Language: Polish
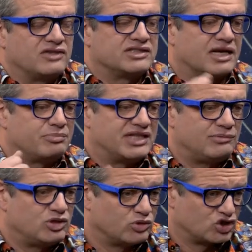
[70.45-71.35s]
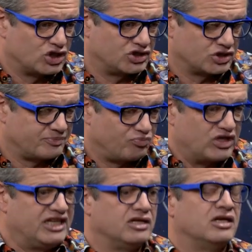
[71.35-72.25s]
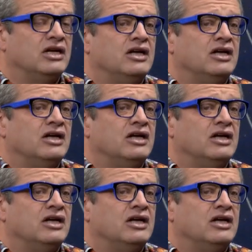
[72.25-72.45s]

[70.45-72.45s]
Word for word: Więc tak, pytałem się mądrzejszych. I